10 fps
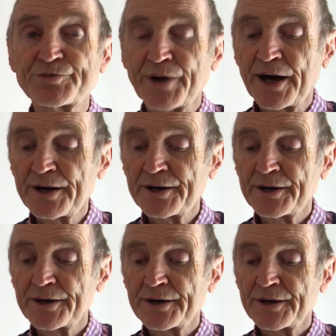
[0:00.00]
sprach,
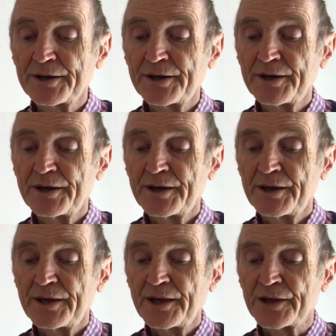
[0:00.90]

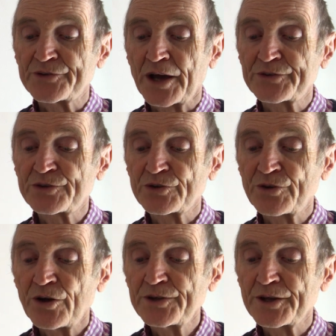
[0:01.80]
es hat
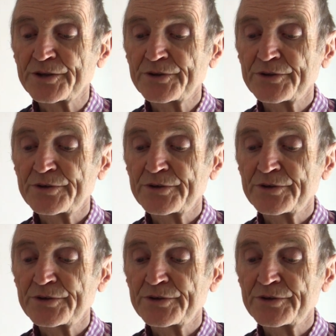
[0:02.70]
gedonnert.